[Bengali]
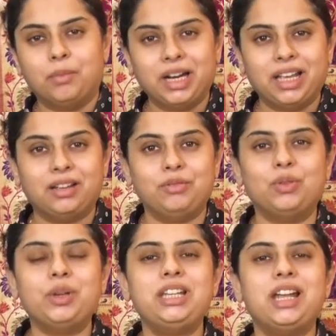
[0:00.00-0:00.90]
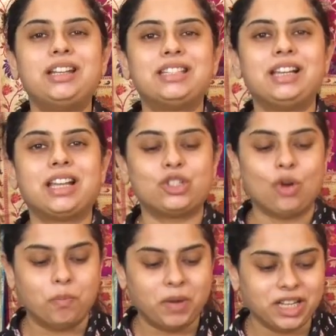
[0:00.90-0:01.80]
মানে নিউ ইন্ডিয়ান সিল্কের
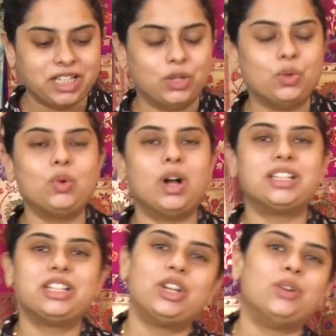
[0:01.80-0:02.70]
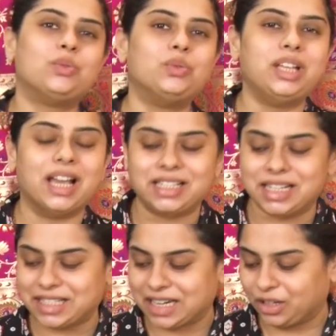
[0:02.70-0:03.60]
সম্ভারে যেটুকু আছে সেটুকু দিয়ে
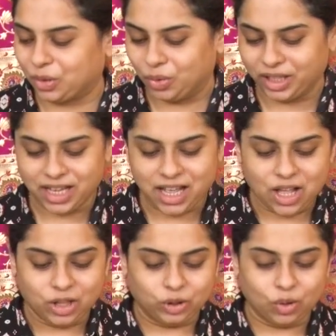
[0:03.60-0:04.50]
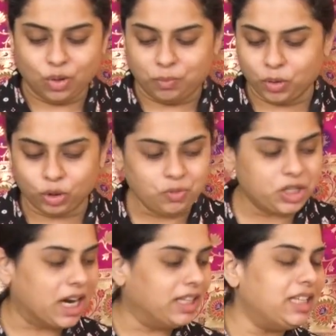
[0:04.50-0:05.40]
আজকে স্টার্ট করি তো প্রথম
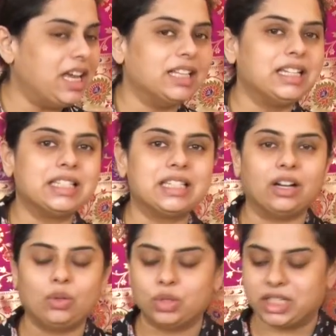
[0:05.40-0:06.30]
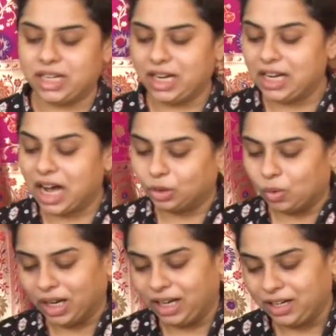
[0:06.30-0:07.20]
শাড়ি দিয়ে আজকে স্টার্ট করছি
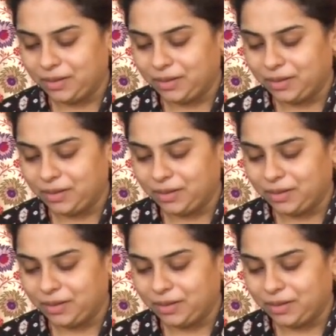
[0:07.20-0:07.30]
গাদোয়াল